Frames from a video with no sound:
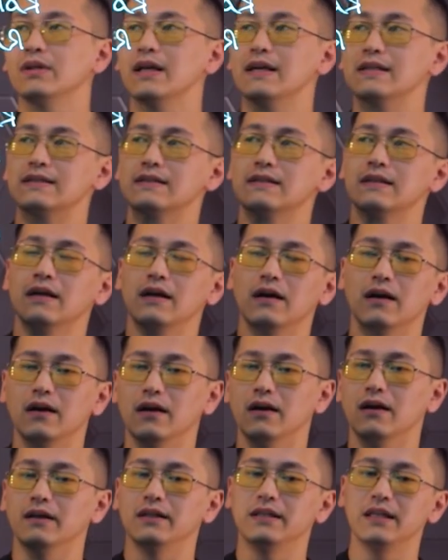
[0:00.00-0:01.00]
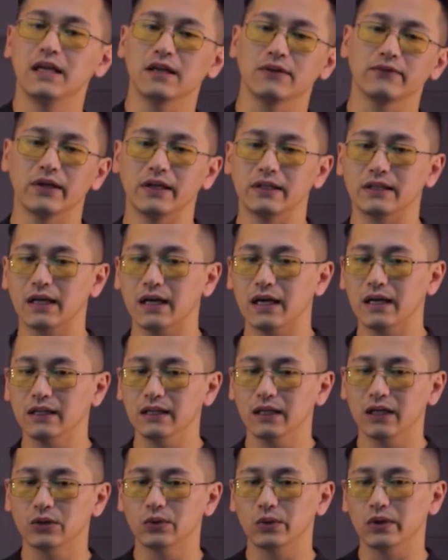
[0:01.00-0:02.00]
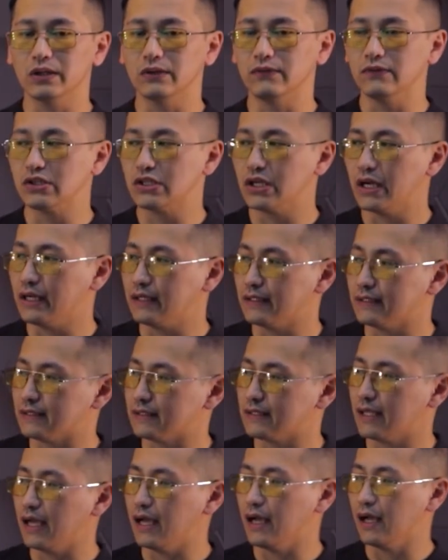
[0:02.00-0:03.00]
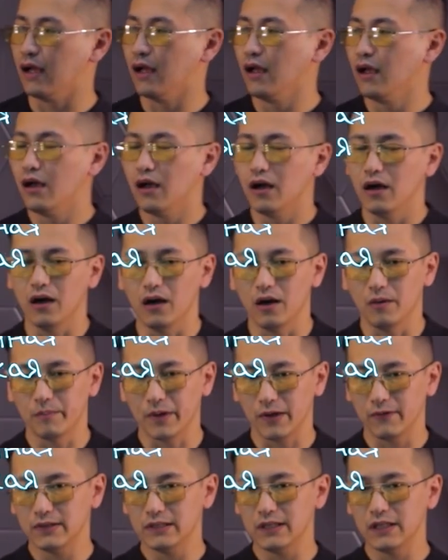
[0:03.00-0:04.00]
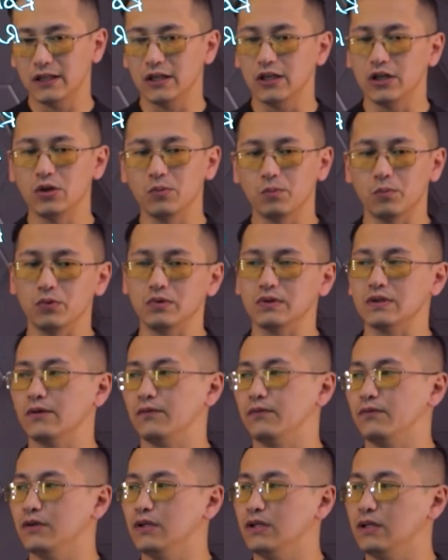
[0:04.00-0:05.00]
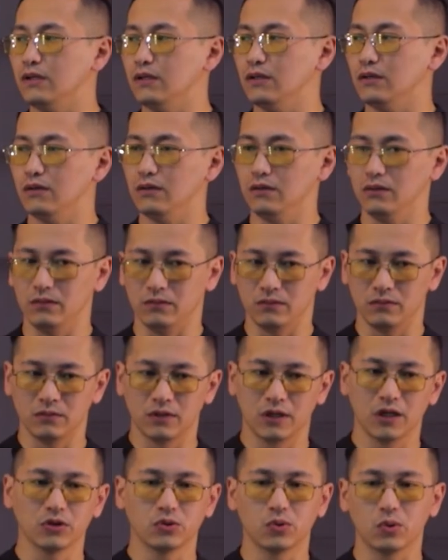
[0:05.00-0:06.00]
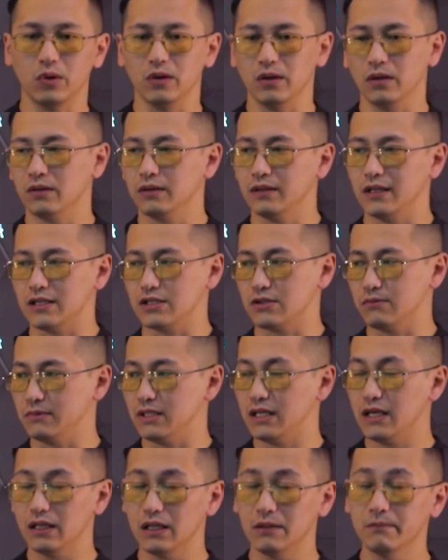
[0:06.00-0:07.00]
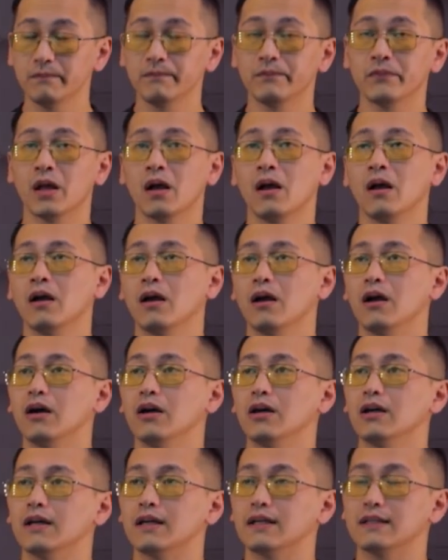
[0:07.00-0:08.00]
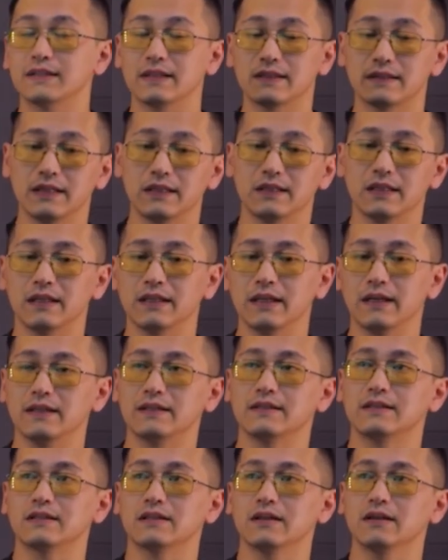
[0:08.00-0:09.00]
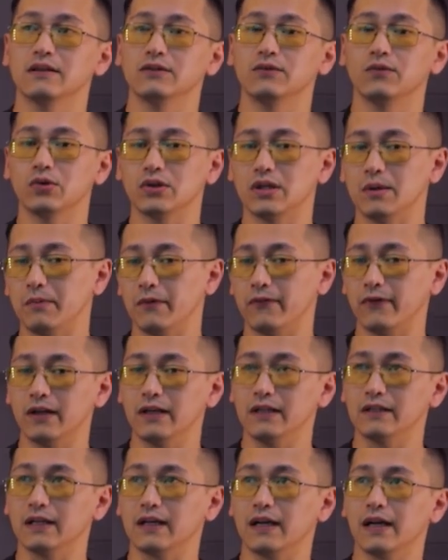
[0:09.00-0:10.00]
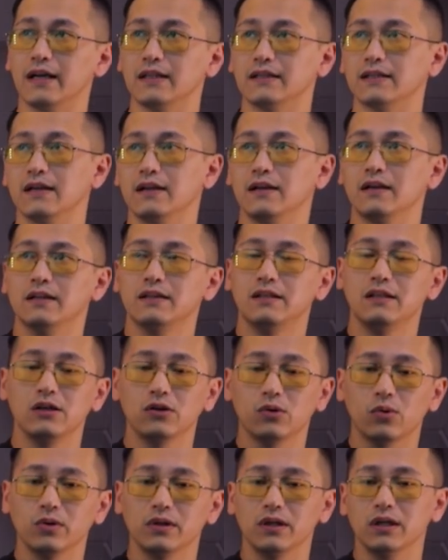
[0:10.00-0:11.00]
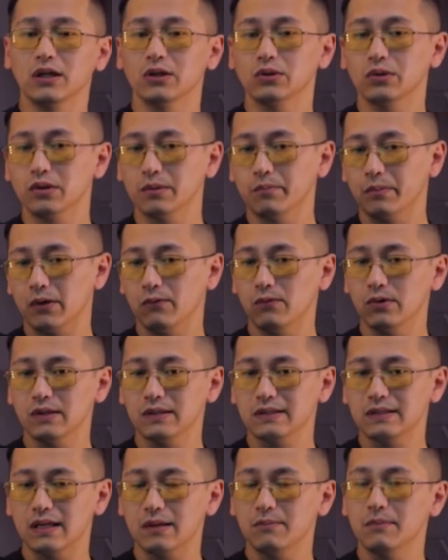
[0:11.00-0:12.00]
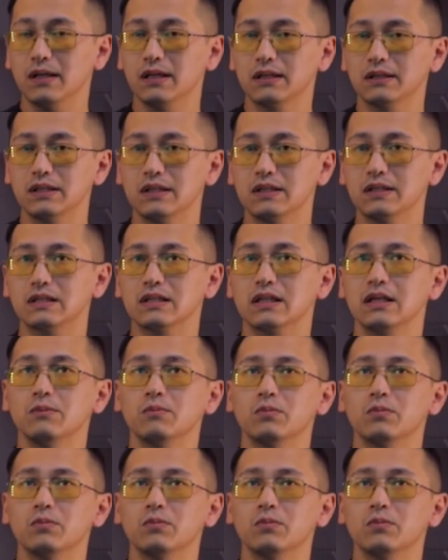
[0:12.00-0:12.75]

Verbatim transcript: нас нервная ткань, которая отвечает за а, проведение импульсов и контроль нашим телом. А, состоит она из а, двух типов клеток. Это нейроны, которые проводят сами электрические